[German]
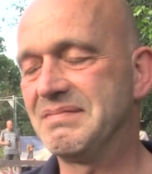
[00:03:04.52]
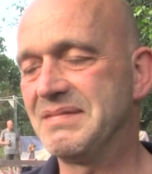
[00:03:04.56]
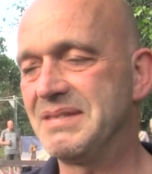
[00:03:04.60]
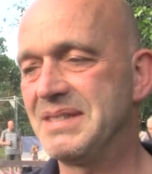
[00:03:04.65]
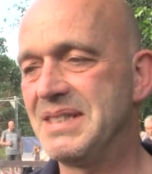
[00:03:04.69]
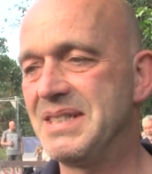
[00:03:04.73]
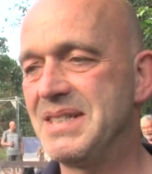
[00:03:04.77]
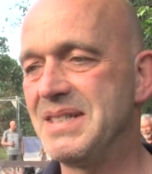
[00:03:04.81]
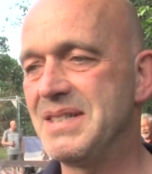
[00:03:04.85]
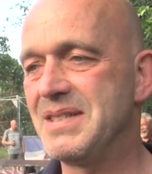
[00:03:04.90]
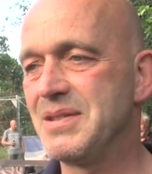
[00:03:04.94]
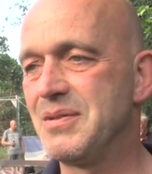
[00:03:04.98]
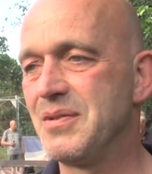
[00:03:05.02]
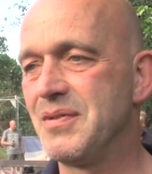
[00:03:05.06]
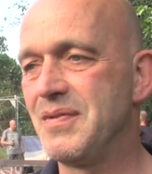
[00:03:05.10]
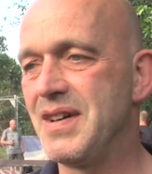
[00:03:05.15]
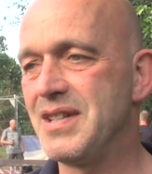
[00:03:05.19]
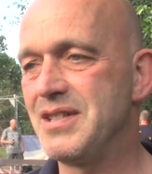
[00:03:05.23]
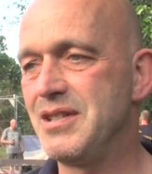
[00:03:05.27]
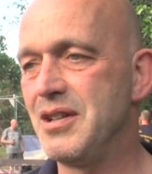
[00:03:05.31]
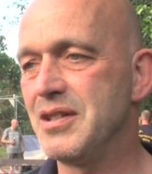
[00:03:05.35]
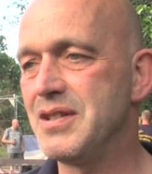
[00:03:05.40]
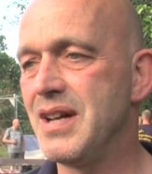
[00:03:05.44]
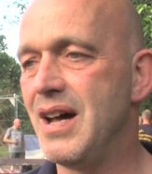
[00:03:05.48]
das ist so,
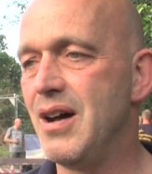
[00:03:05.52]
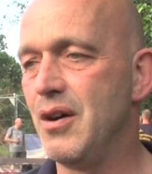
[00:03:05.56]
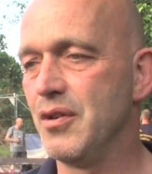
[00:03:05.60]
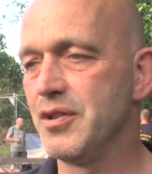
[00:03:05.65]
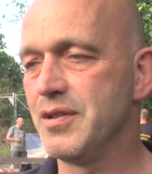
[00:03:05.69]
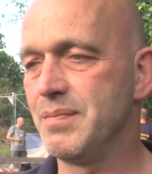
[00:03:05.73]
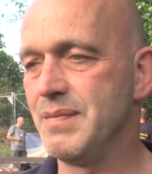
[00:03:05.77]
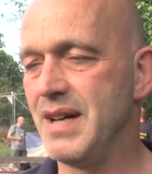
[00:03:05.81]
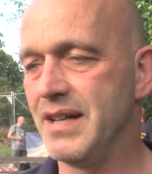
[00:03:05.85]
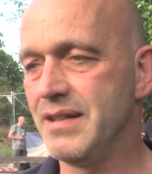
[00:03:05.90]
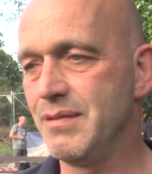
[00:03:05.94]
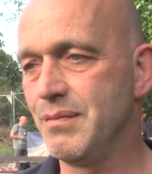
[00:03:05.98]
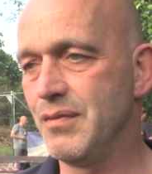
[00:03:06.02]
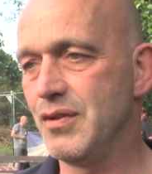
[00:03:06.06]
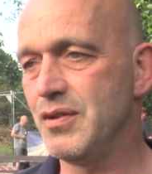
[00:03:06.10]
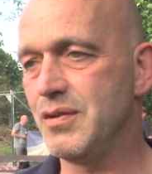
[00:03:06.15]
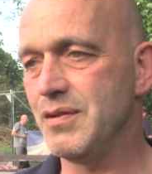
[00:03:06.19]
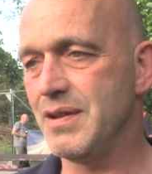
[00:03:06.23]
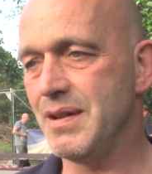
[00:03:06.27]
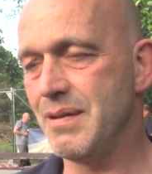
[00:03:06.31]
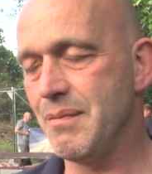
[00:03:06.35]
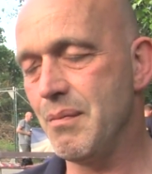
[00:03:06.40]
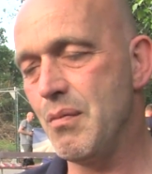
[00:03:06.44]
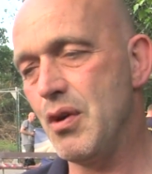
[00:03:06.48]
was Lotta ausmacht. Die
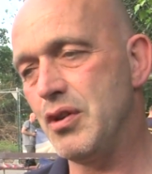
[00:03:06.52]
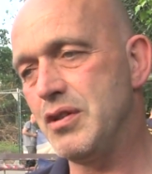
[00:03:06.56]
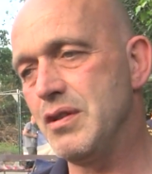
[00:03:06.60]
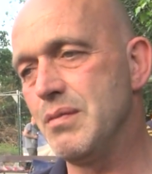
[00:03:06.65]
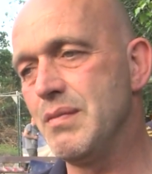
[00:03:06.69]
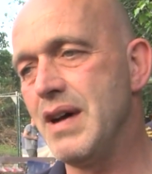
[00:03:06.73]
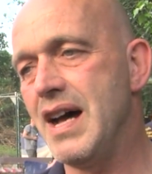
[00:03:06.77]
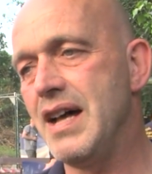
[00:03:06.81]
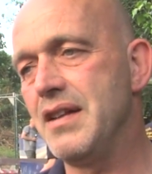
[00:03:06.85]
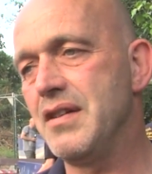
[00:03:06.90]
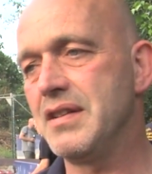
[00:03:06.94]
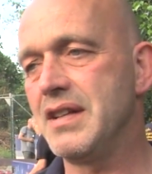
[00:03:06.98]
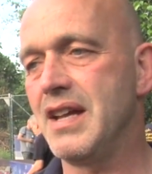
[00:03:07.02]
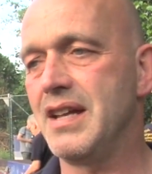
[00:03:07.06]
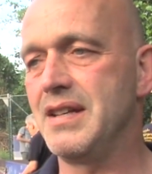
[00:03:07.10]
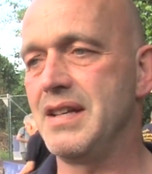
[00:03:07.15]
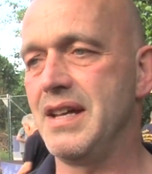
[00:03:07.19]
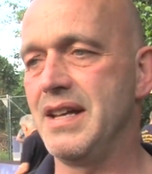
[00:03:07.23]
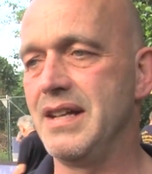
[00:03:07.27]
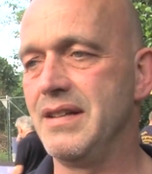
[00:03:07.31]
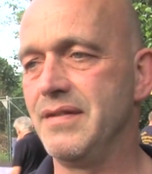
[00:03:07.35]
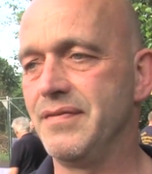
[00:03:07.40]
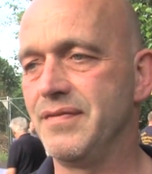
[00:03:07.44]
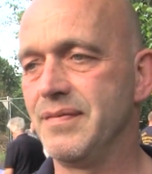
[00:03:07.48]
muss, möchte immer anderen
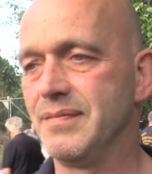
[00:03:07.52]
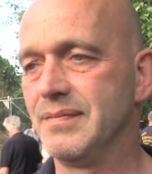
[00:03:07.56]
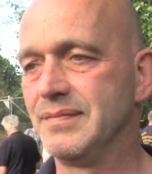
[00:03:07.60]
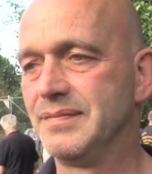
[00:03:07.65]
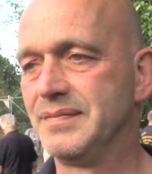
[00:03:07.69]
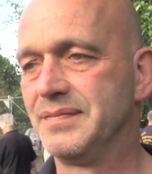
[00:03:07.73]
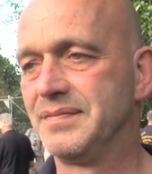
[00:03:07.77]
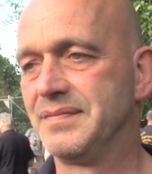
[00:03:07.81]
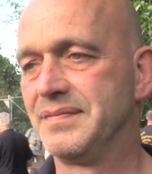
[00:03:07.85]
gerne helfen.